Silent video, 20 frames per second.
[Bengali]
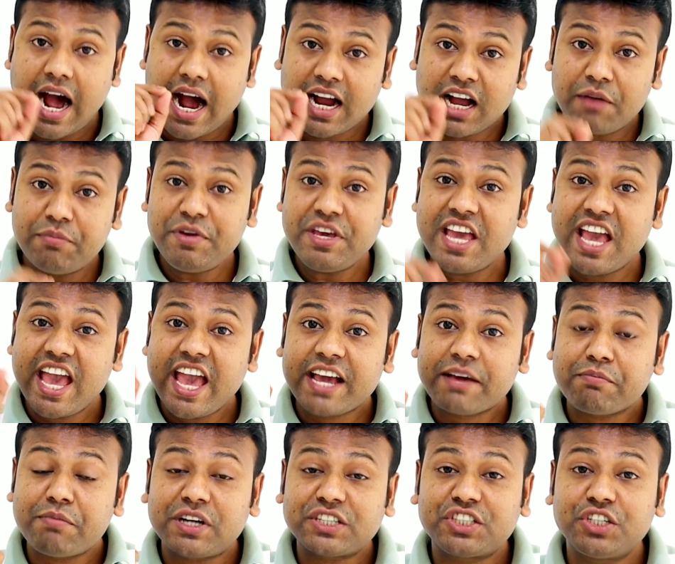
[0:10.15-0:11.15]
আগামী এক
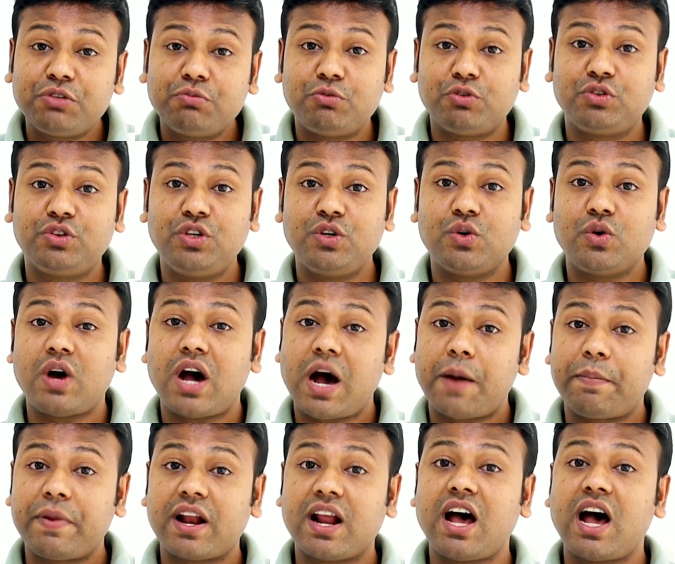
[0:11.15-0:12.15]
মাসের মধ্যেও
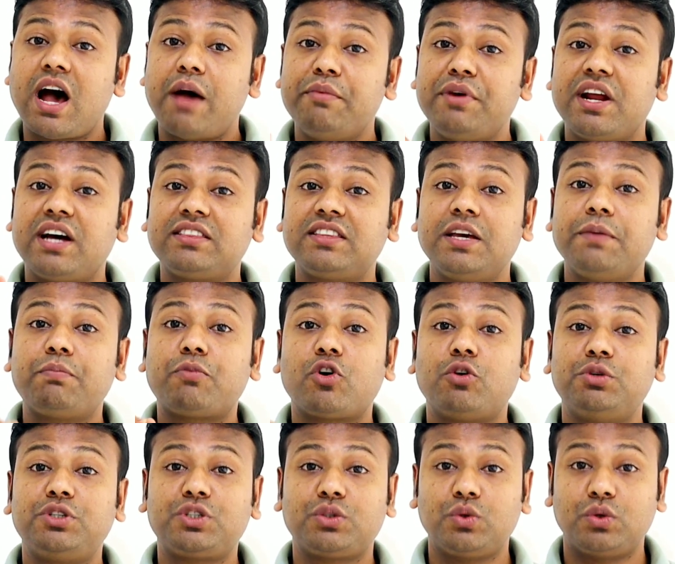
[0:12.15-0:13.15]
আপনারা আমিরাতে
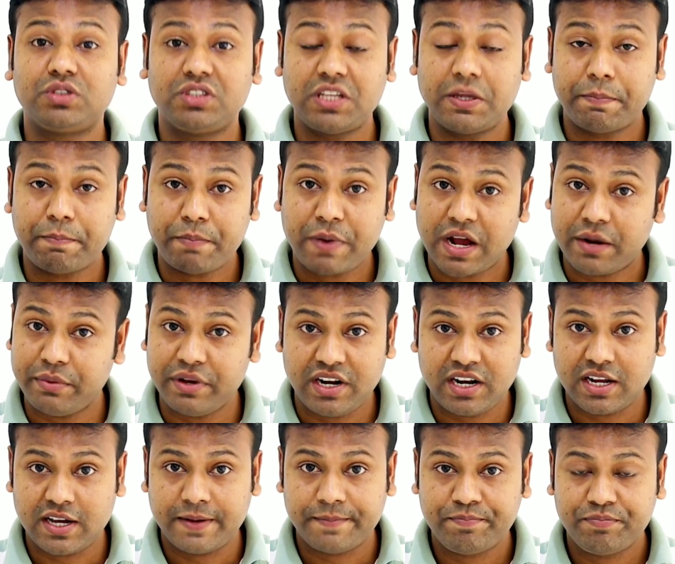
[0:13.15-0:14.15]
প্রবেশ করতে পারবেন
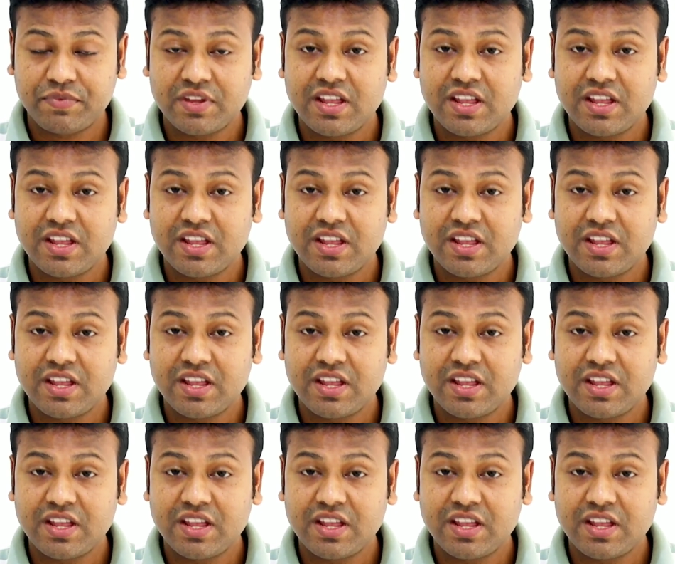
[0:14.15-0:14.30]
না